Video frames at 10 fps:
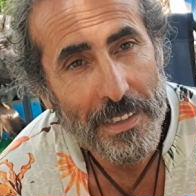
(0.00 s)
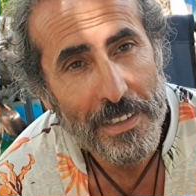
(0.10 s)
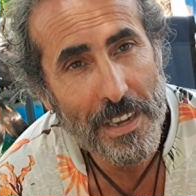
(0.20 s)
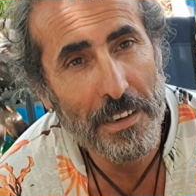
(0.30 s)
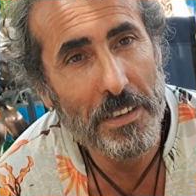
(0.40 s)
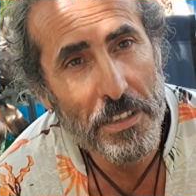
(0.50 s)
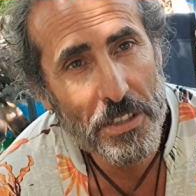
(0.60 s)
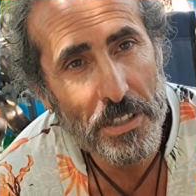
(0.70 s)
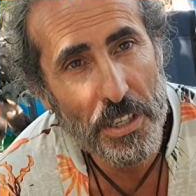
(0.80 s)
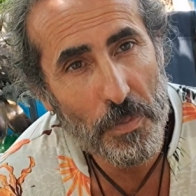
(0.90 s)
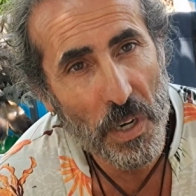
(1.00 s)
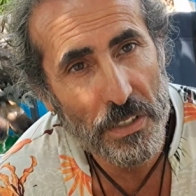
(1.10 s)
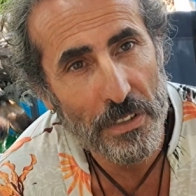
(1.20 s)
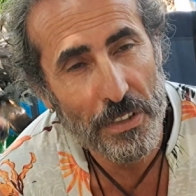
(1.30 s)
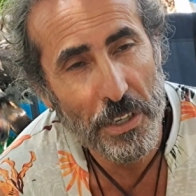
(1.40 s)
sana nasıl ispat
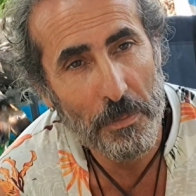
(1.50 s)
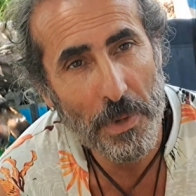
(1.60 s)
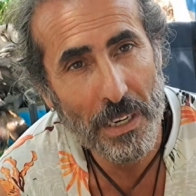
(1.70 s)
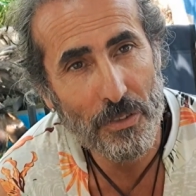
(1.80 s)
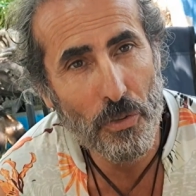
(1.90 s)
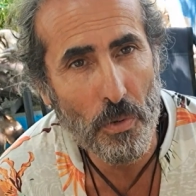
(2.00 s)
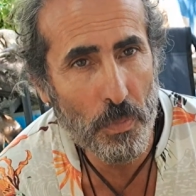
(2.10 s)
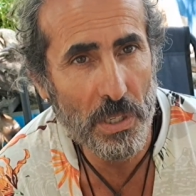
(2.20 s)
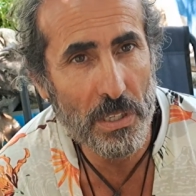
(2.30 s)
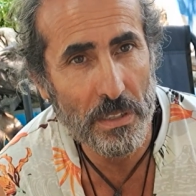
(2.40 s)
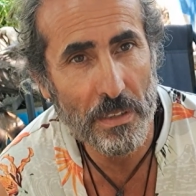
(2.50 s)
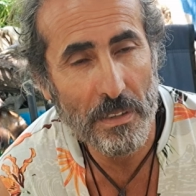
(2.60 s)
edeceğim? Bak çok basit.